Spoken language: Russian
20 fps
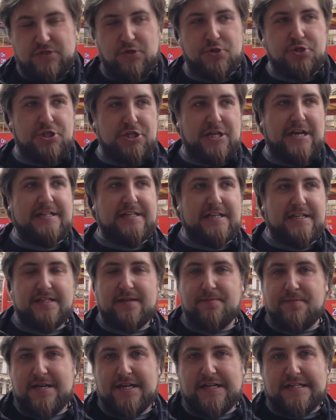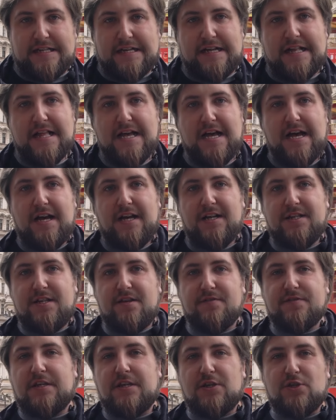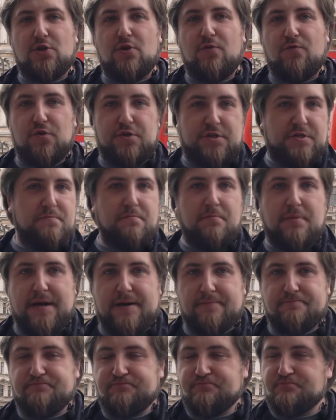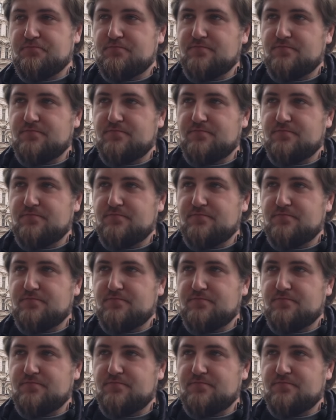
Точный адрес объекта Невский 108Б.